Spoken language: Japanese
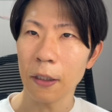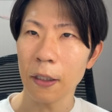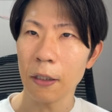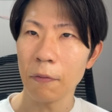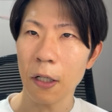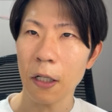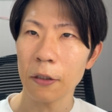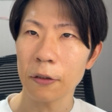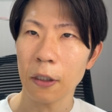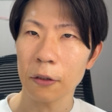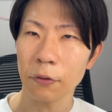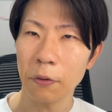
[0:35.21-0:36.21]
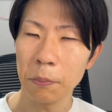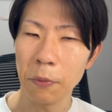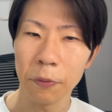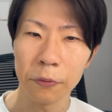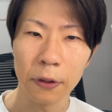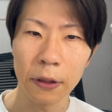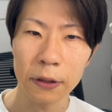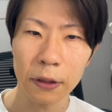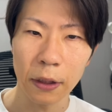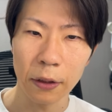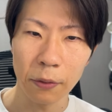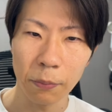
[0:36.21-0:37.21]
えー、わかるかと思うんです
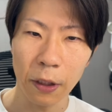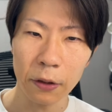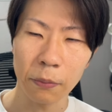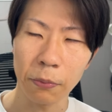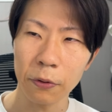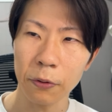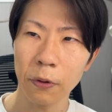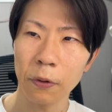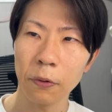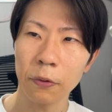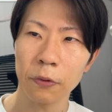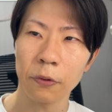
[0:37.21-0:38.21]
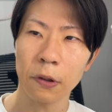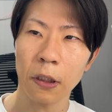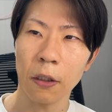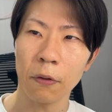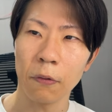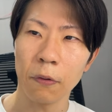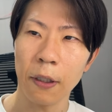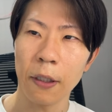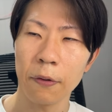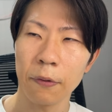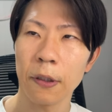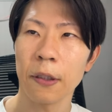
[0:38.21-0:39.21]
けれども、あと僕のノートとかを、
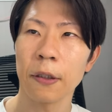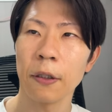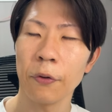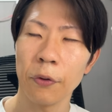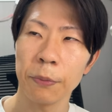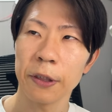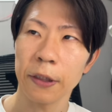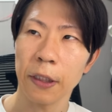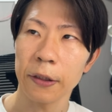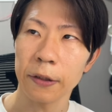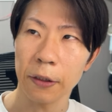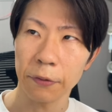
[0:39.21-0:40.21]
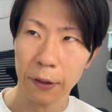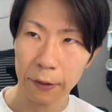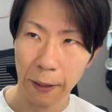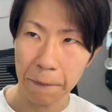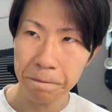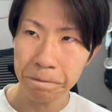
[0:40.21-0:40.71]
えー、ご覧、お読みいただいている方、